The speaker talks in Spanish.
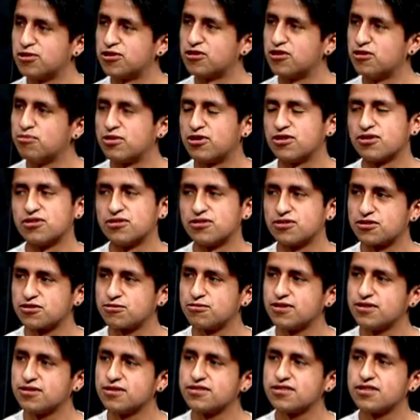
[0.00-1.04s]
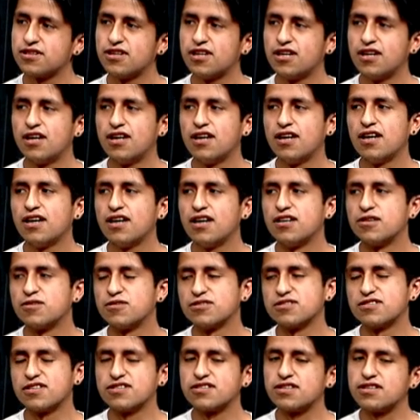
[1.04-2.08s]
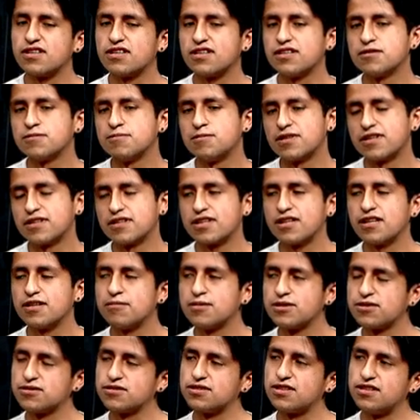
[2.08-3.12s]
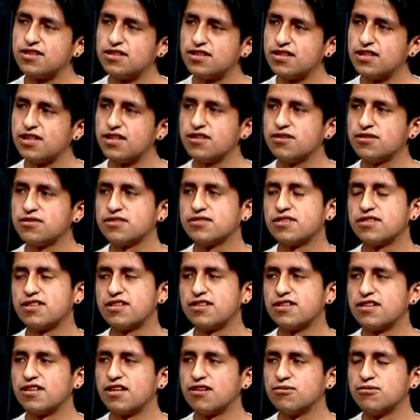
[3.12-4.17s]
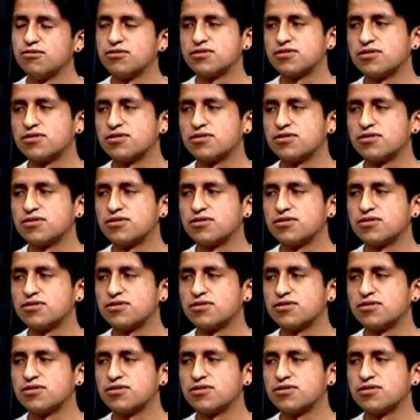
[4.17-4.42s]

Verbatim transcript: rol, pero con otros juegos. Entonces es ver qué eventos tienen ellos, si tienen algunos